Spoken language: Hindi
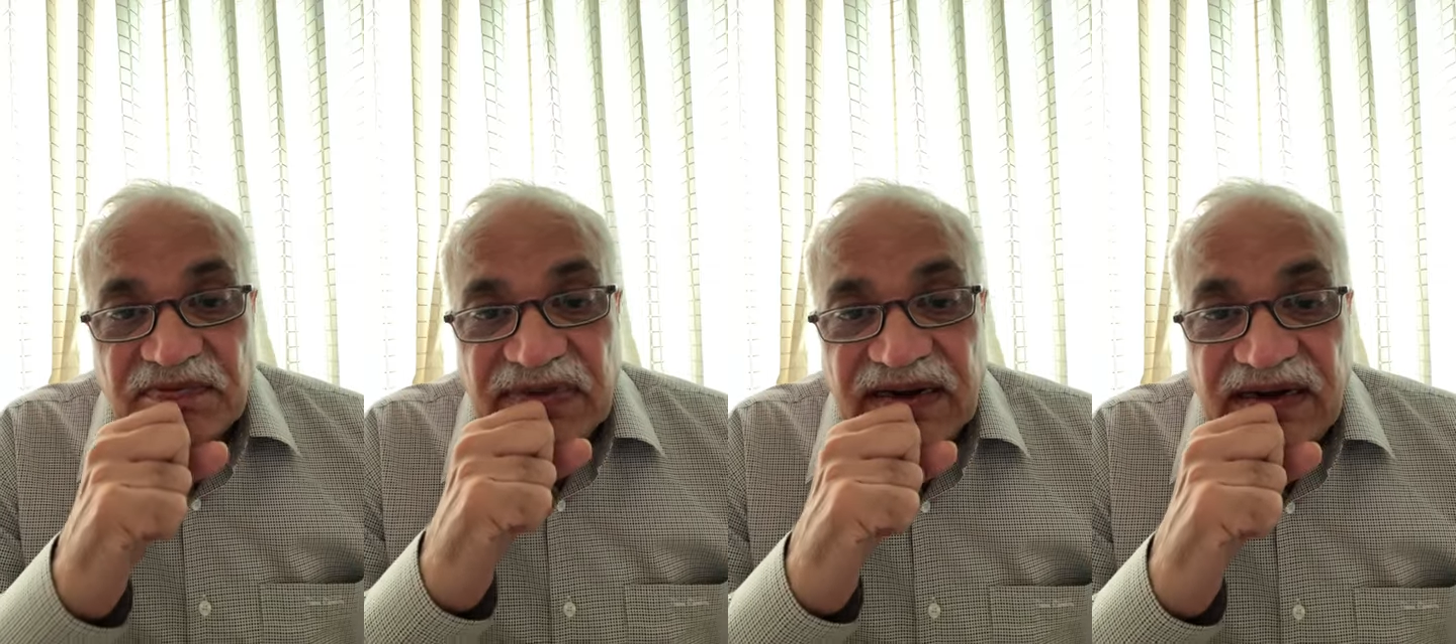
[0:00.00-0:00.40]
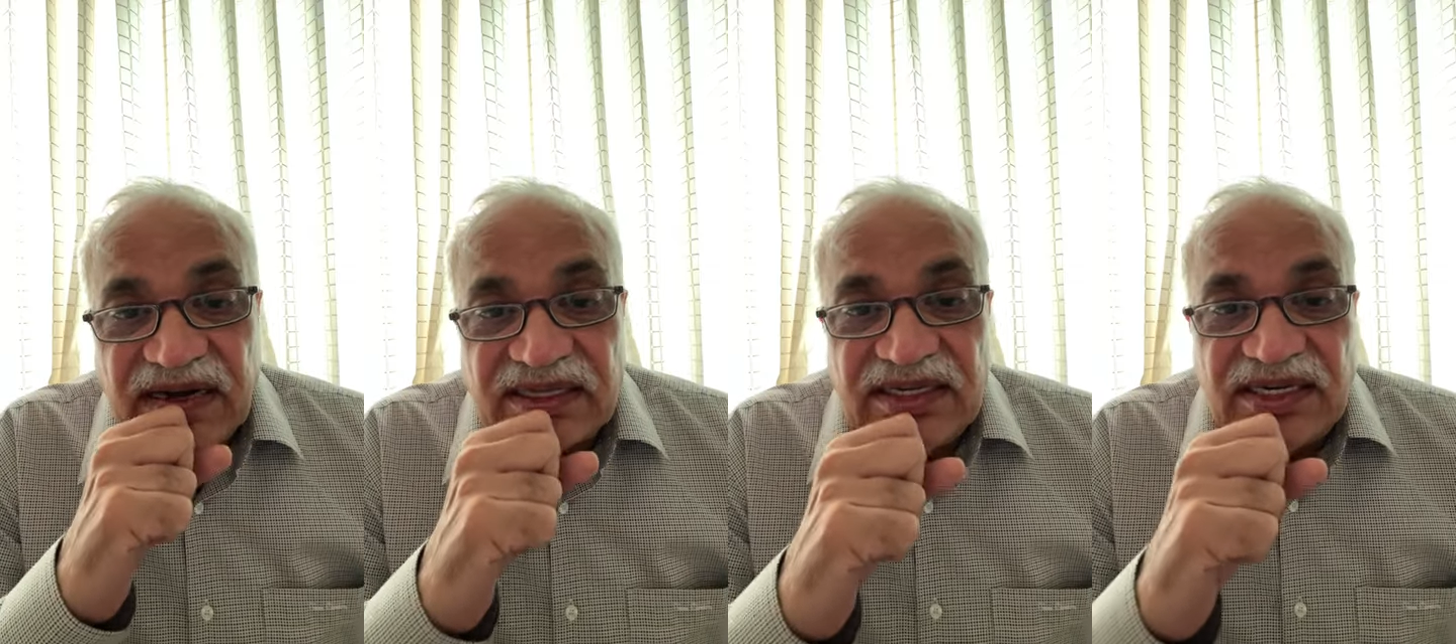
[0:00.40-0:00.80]
परी
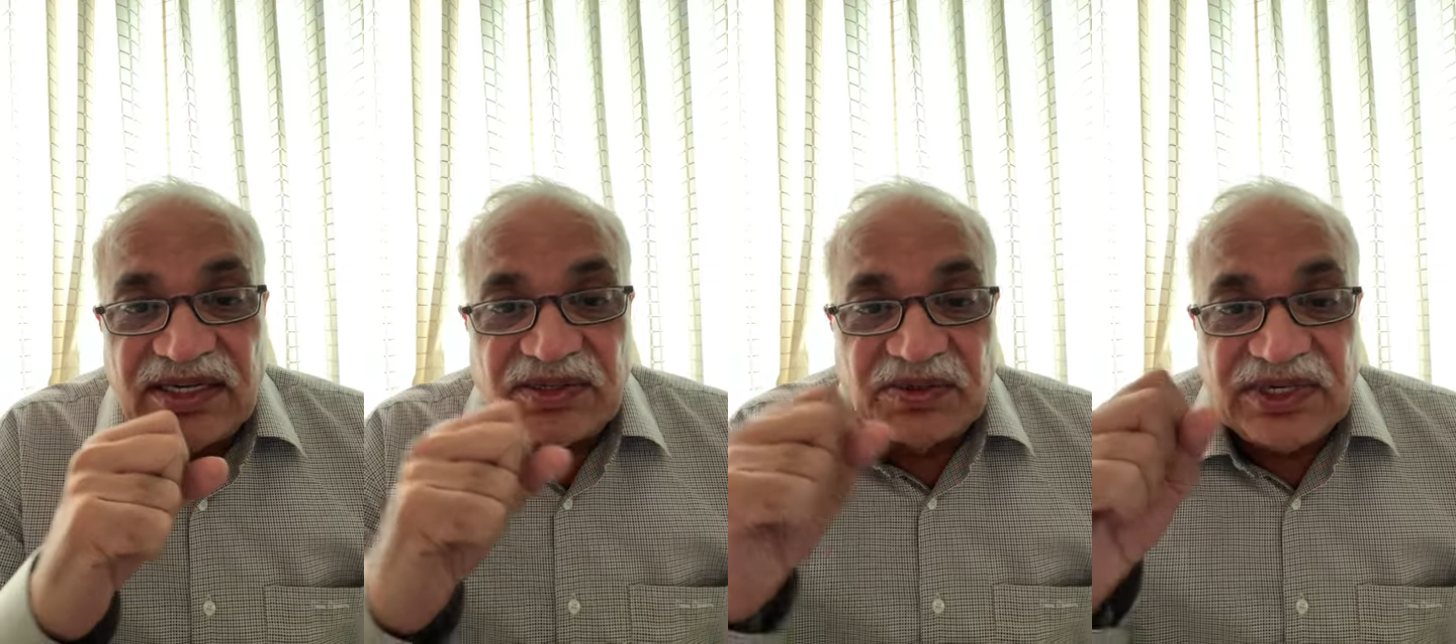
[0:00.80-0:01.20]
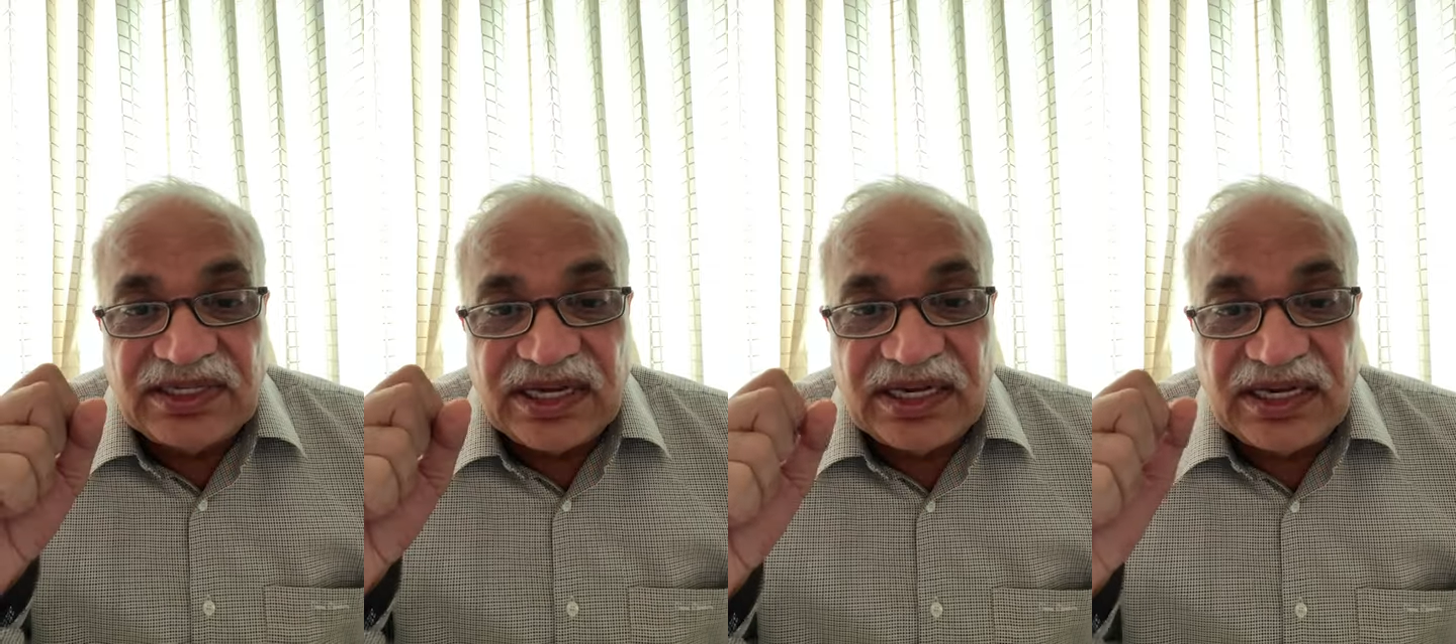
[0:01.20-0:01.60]
गांधी हैं
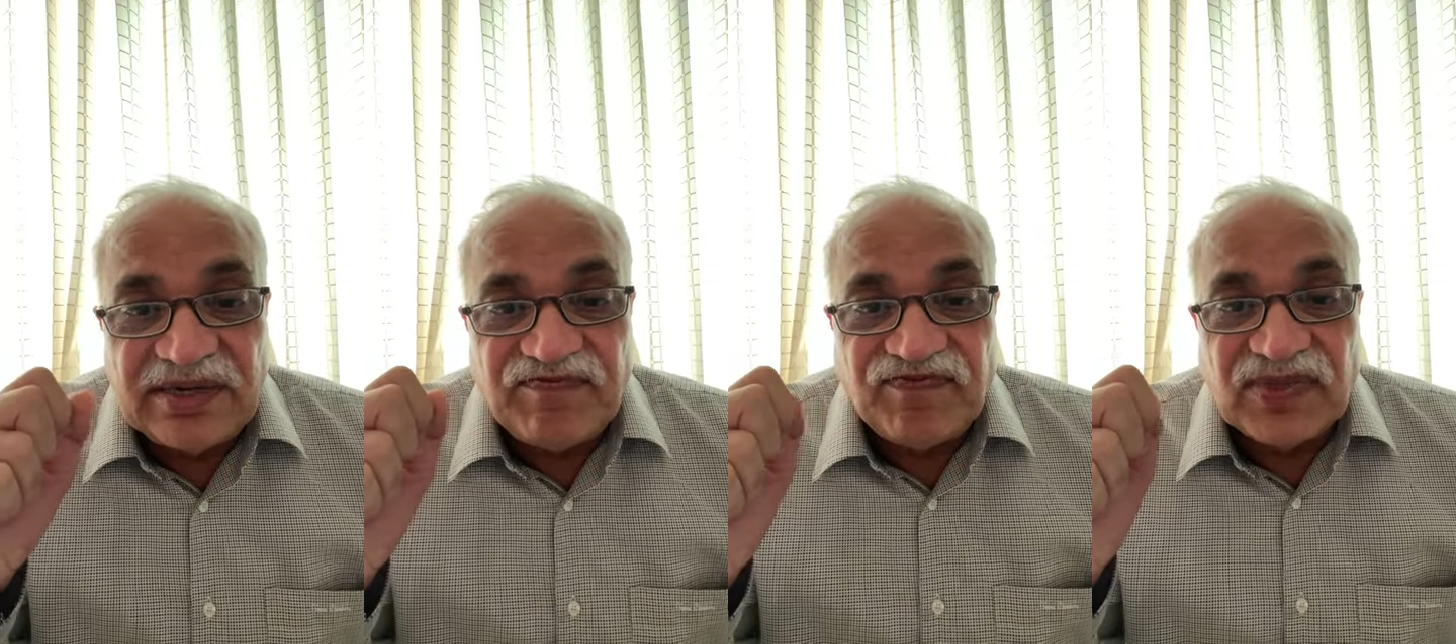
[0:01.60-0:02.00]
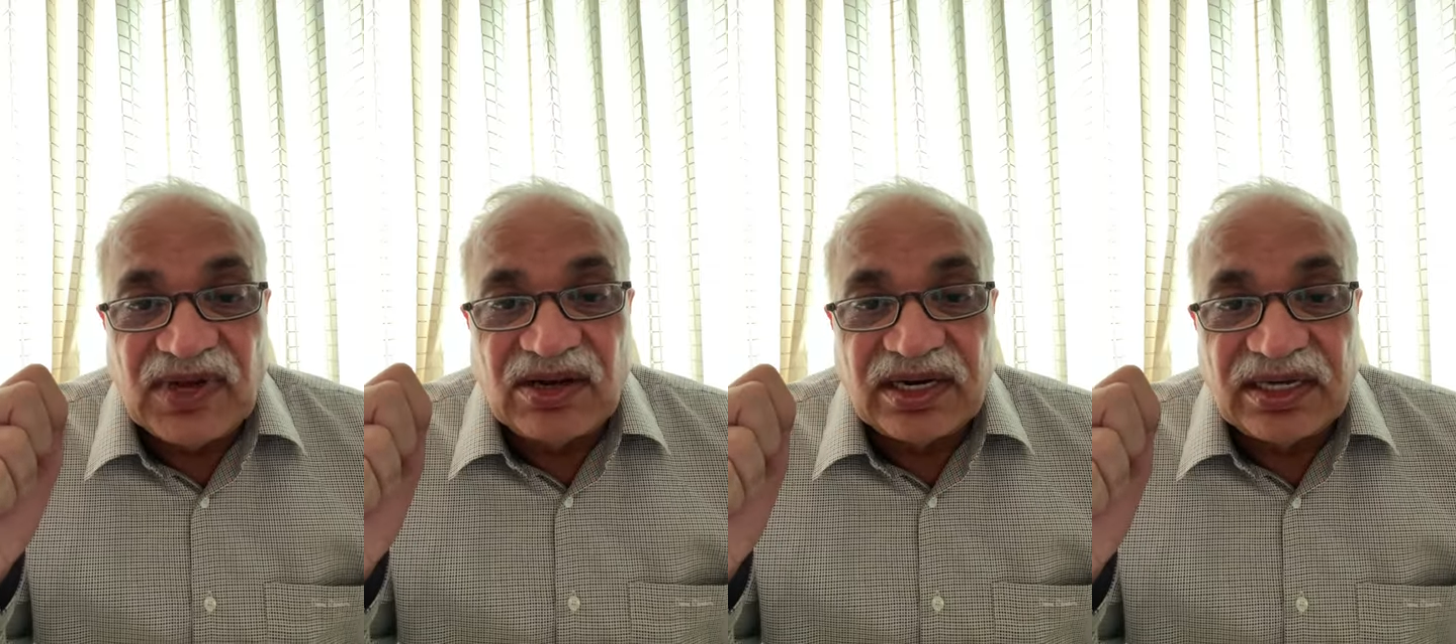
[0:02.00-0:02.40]
सुनीता हैं
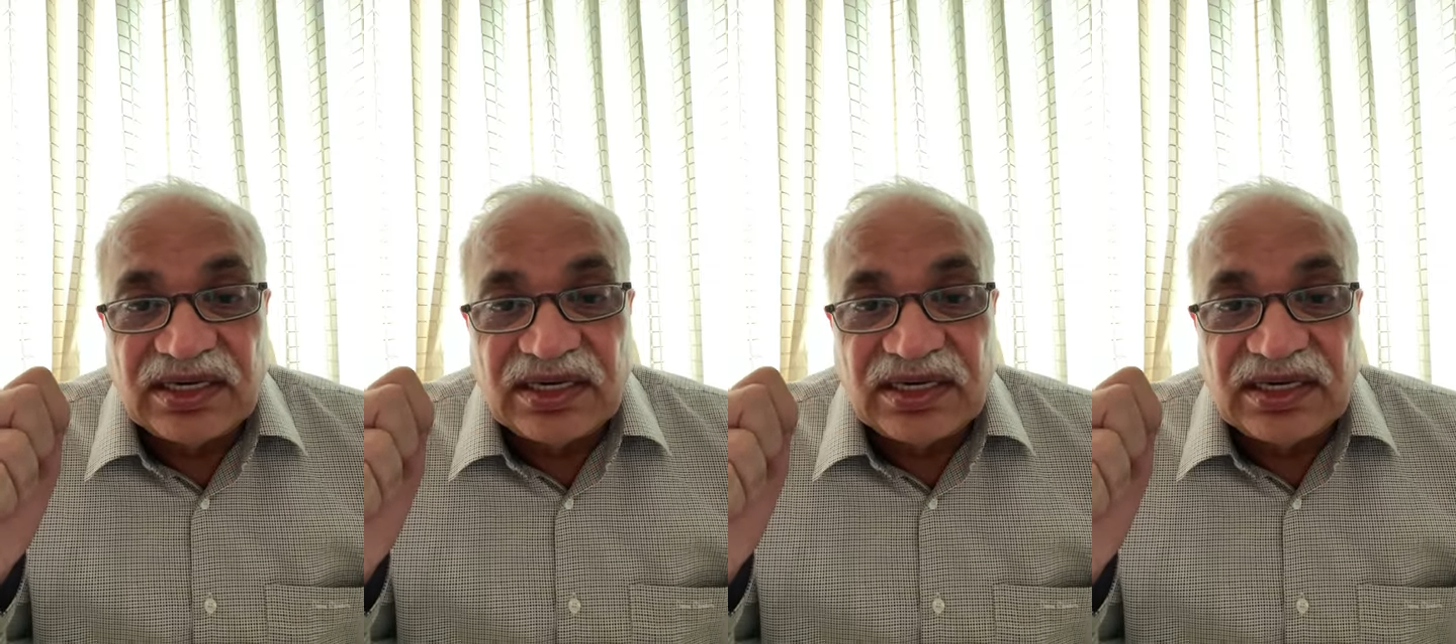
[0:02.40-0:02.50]
और